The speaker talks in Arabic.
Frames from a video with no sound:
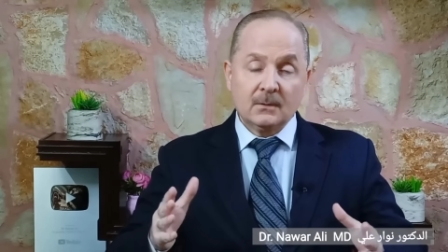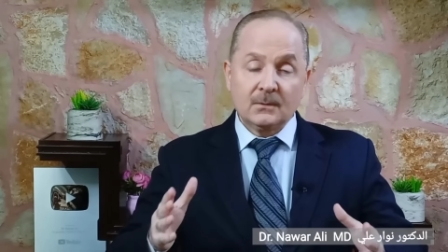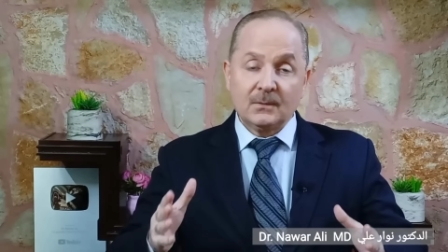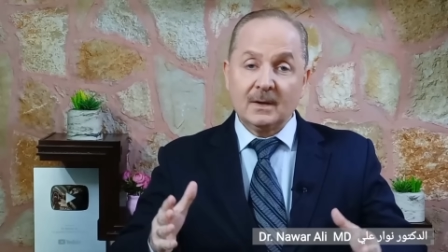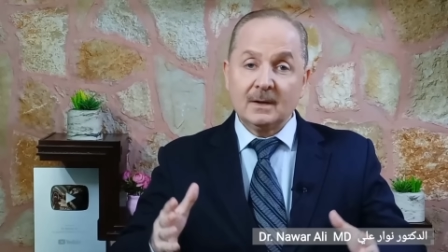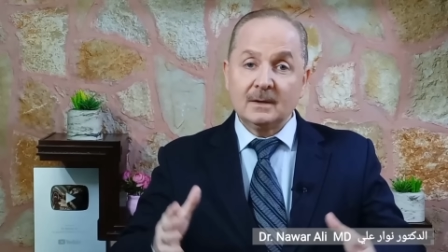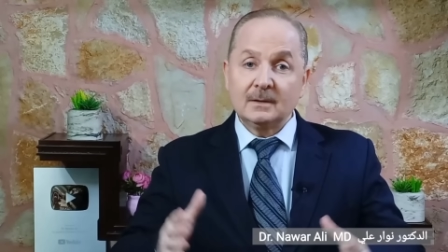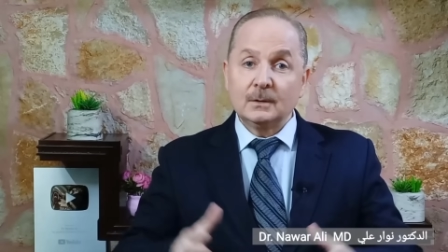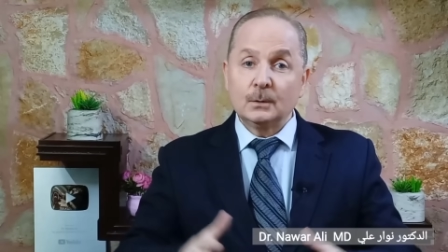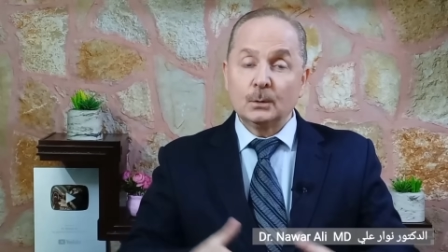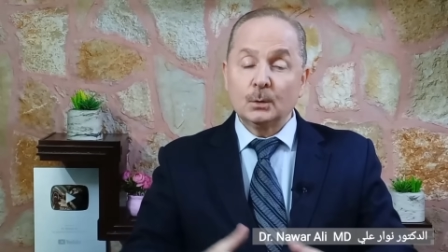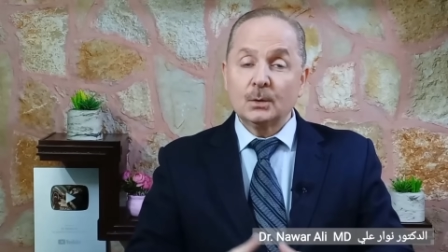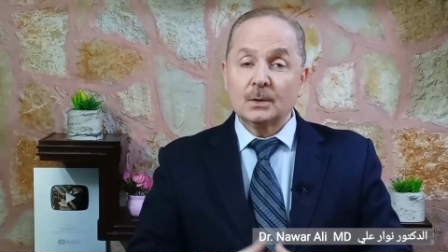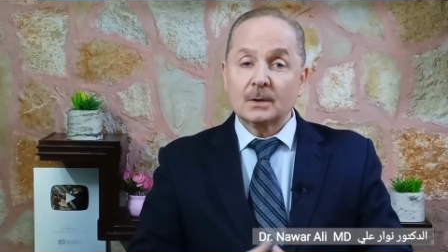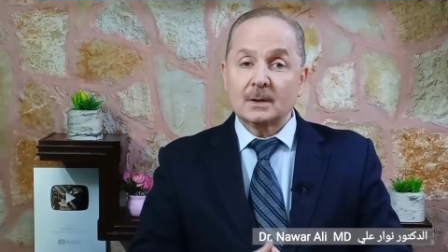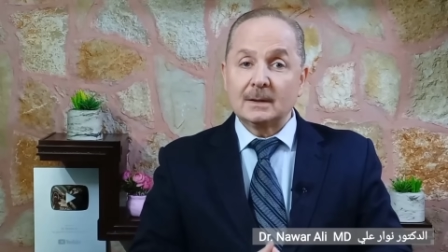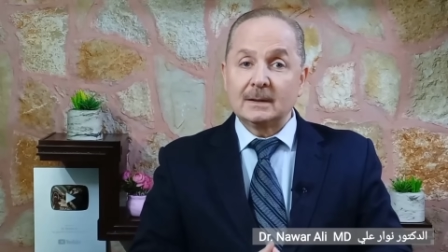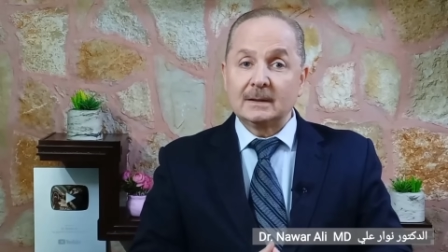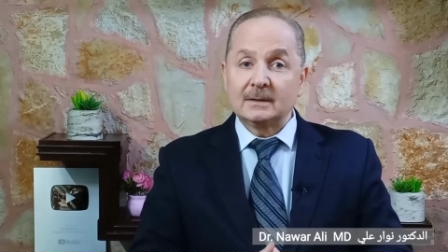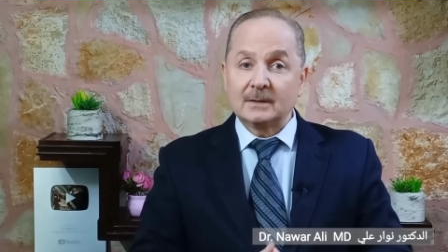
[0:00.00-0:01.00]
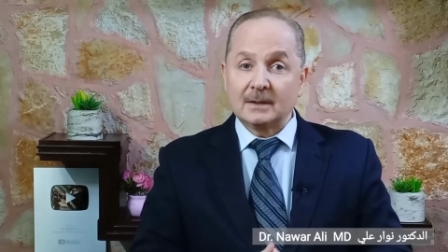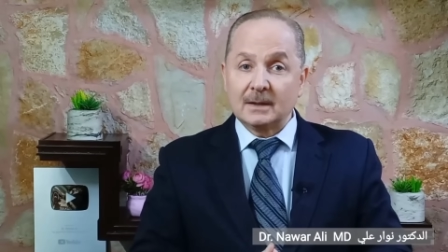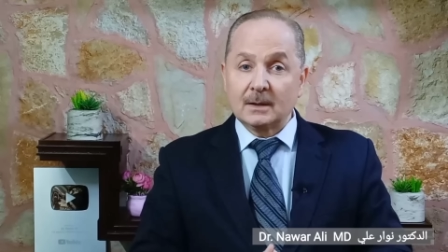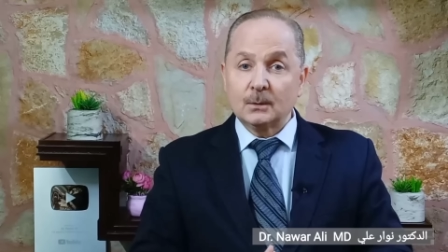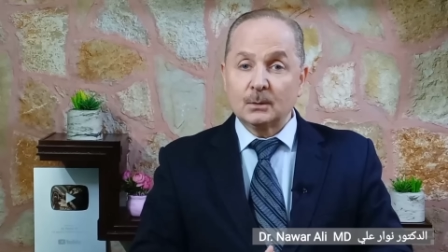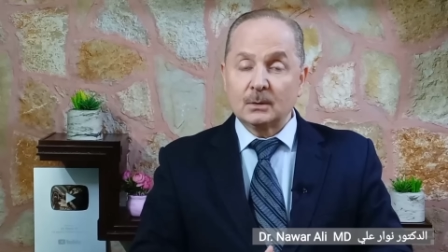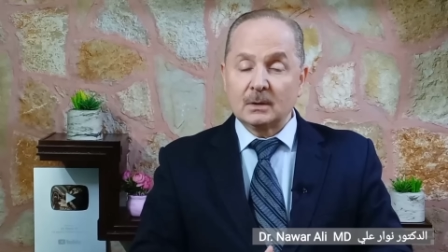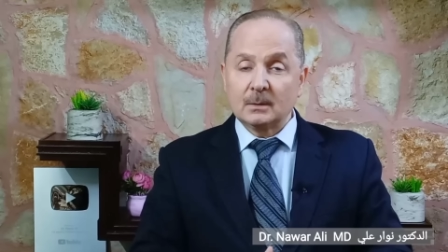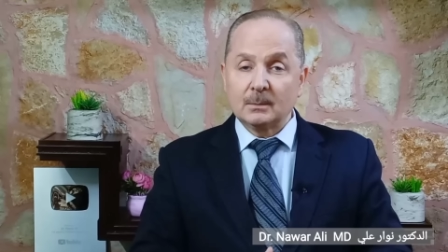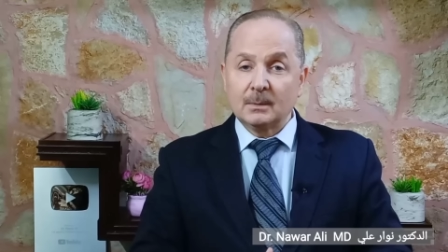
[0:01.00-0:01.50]
فائدة أخرى
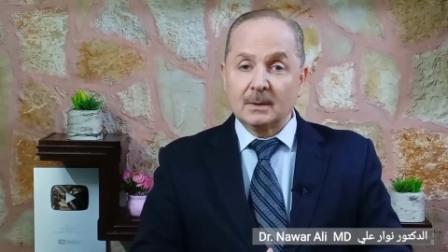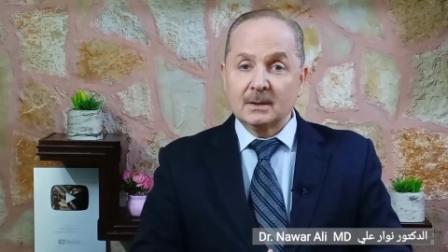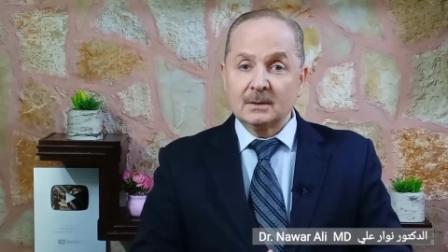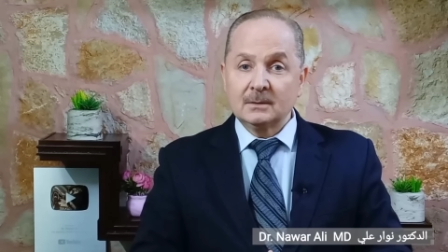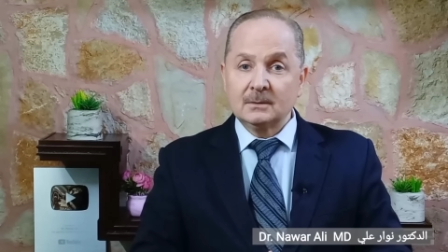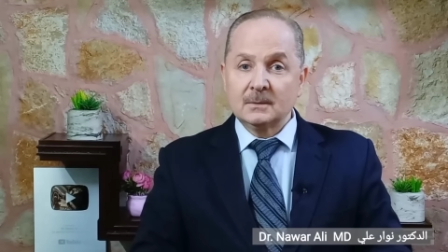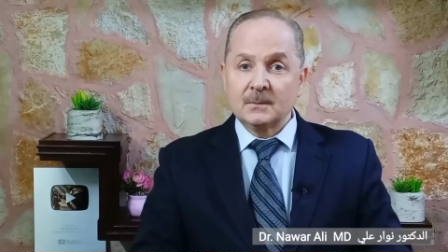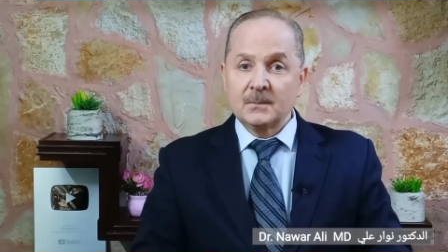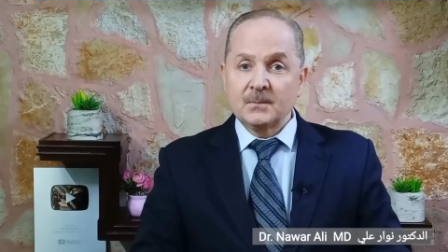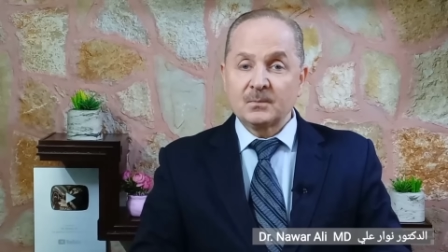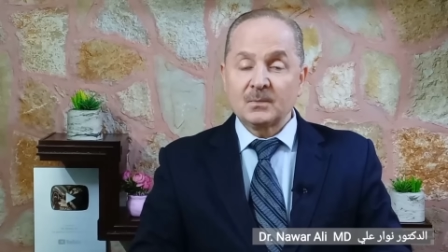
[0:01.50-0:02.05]
لتناول البيض